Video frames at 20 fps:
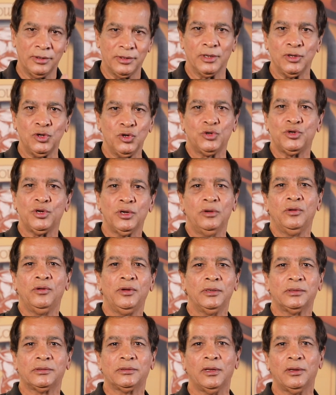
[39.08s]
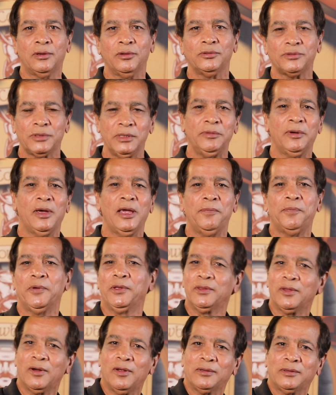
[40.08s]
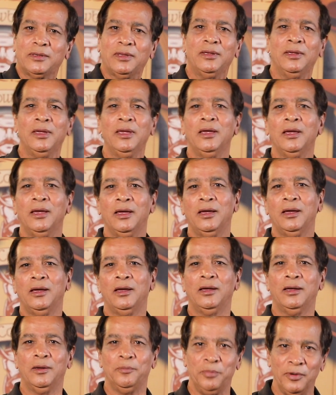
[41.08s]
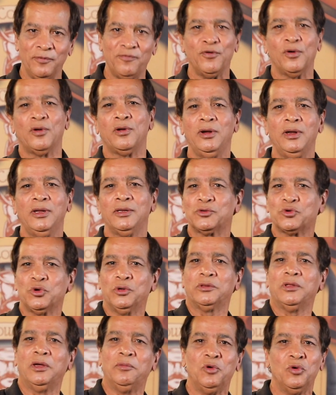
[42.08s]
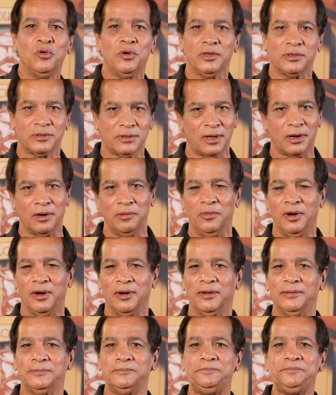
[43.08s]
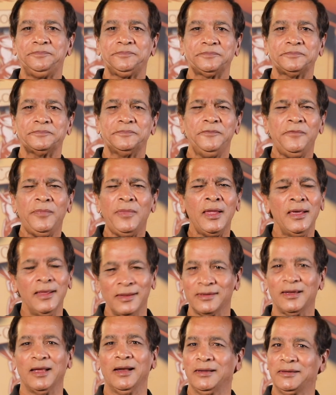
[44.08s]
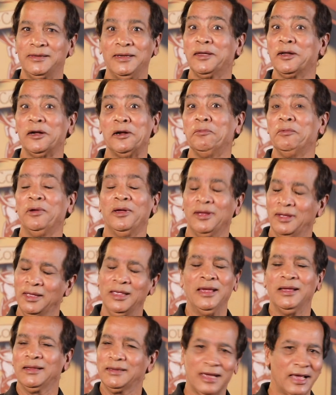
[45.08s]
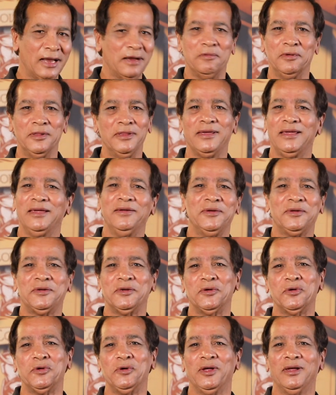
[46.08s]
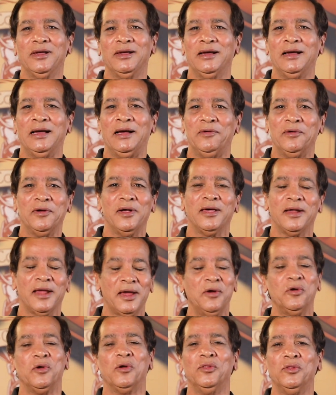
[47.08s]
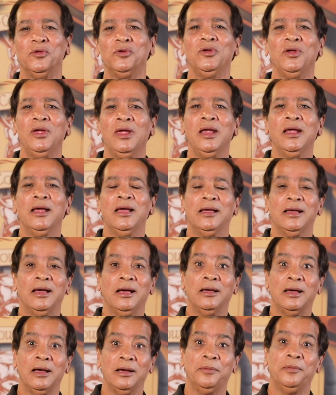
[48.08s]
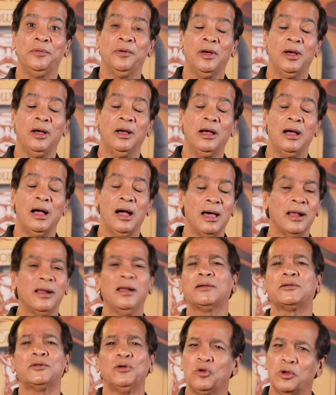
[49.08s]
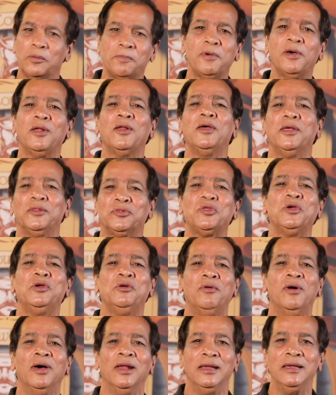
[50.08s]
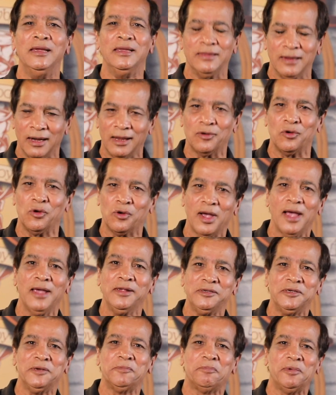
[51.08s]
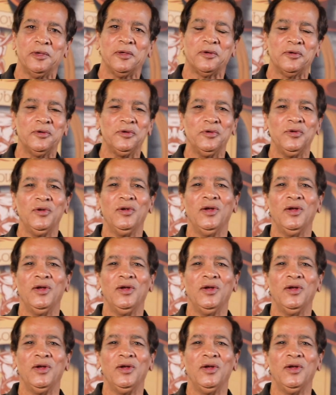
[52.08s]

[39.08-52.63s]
షెడ్యూల్ షెడ్యూల్కి ఇస్తారు సినిమా అయిపోయిన తర్వాత బిఫోర్ రిలీజ్ కొంత అమౌంట్ ఇస్తారనమాట ఇది చాలా సీక్రెట్ చాలామందికి ఈ విషయం కూడా అవగాహన అయి ఉండదు ఆరు లక్షల రూపాయలు ఎంతో ఇవ్వాలి ఇది నాకు ఒక ఆయన చెప్పారు